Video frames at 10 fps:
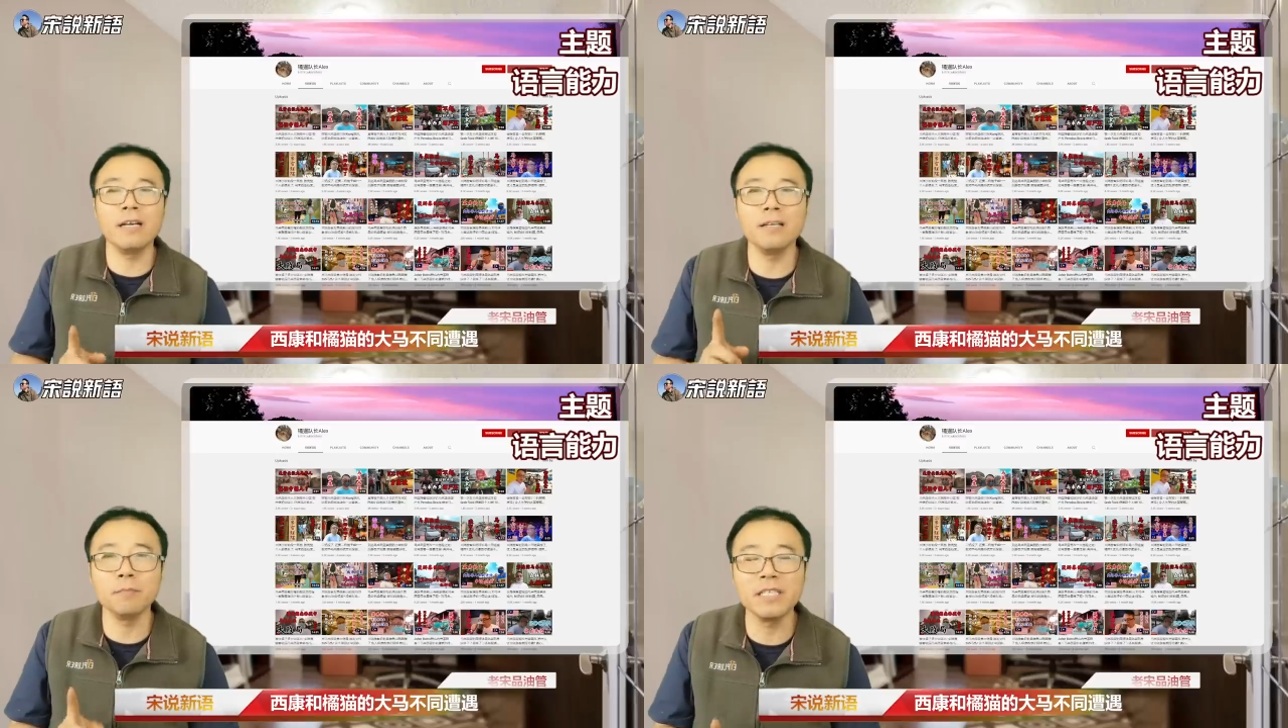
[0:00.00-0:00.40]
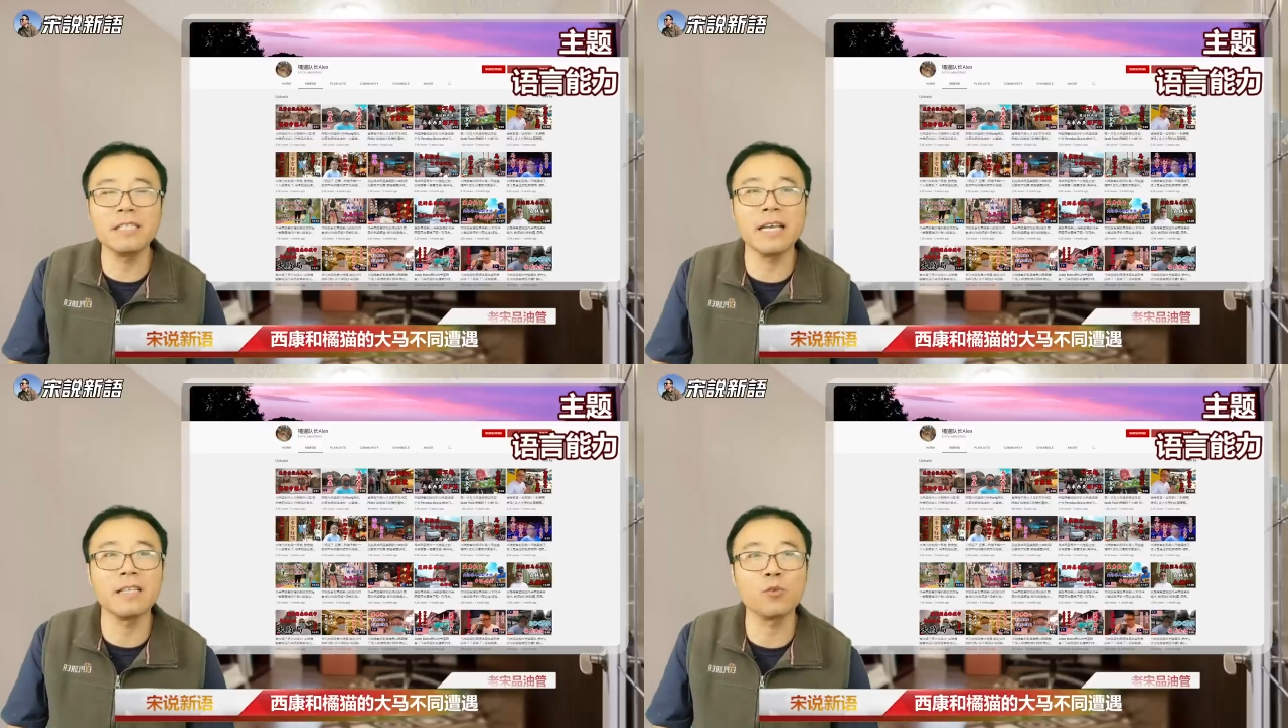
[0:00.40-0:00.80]
但是
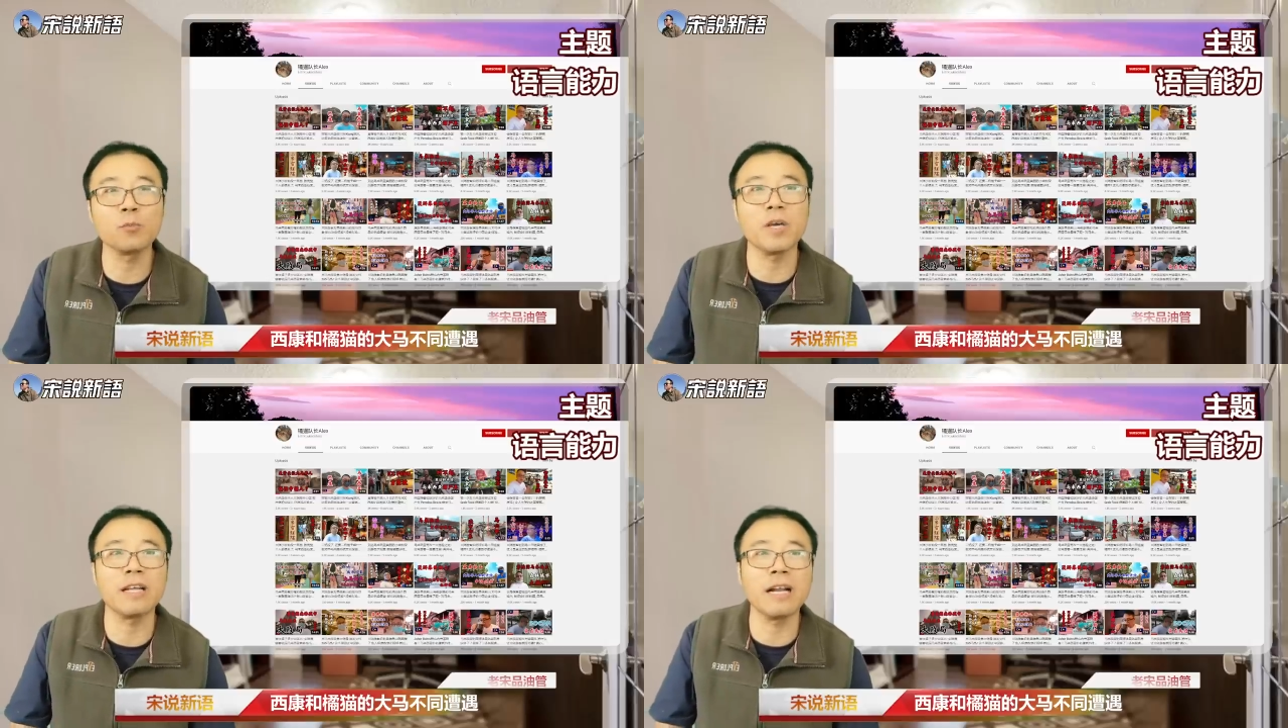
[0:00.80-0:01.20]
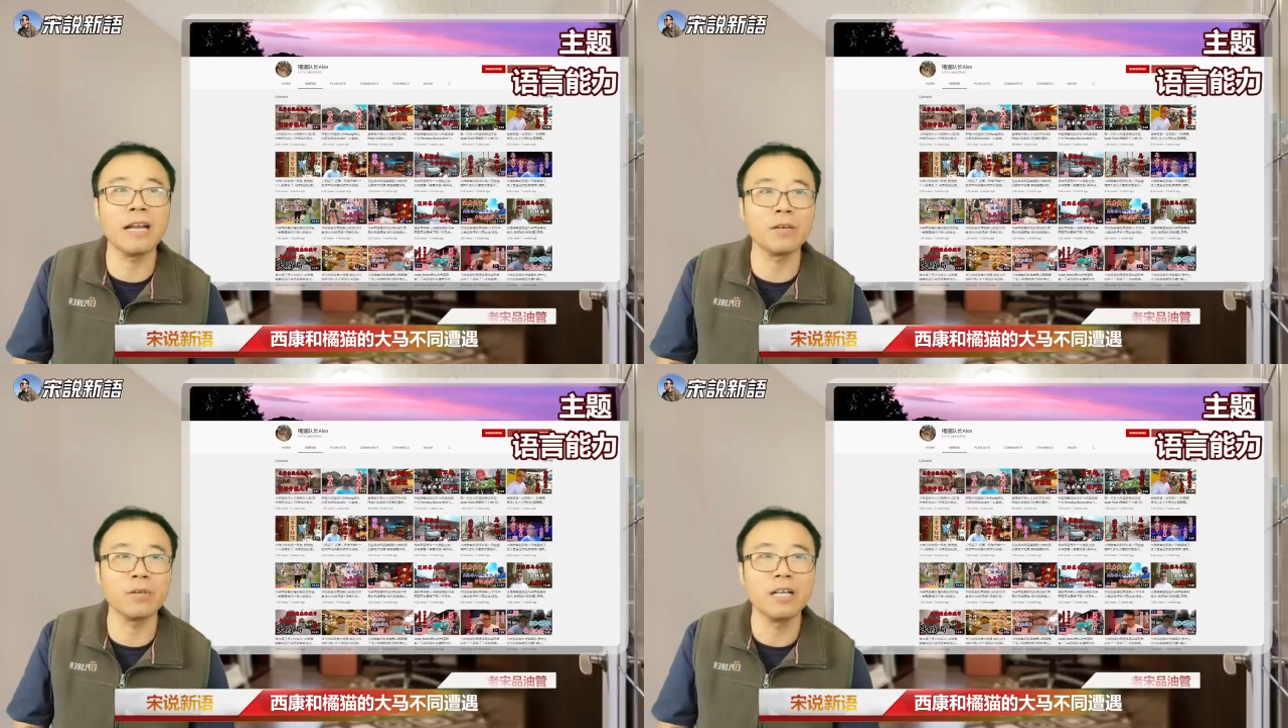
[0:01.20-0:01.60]
明显的从表达
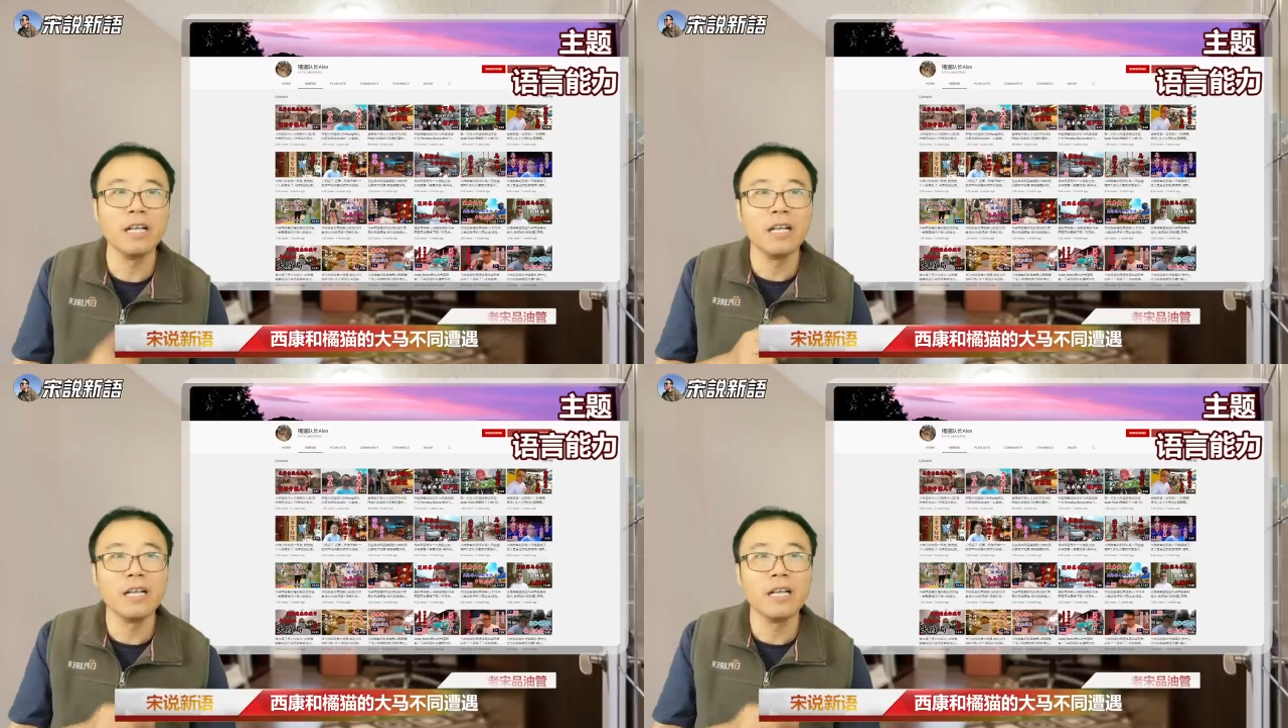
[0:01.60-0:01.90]
上来说，